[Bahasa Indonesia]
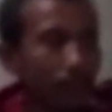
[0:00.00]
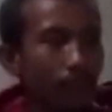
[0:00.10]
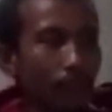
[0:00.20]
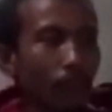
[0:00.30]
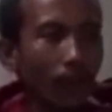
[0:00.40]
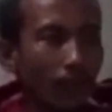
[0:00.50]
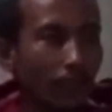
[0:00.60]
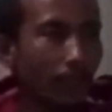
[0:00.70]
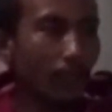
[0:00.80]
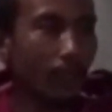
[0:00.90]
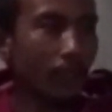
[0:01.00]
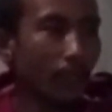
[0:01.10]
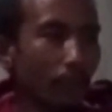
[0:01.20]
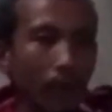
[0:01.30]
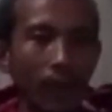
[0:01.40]
gitu ada tadi
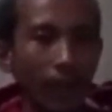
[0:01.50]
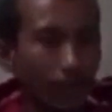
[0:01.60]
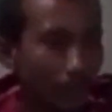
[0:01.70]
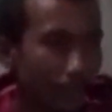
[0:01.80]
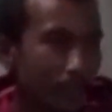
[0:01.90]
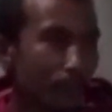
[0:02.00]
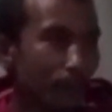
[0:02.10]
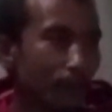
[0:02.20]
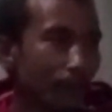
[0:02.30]
emang ada sih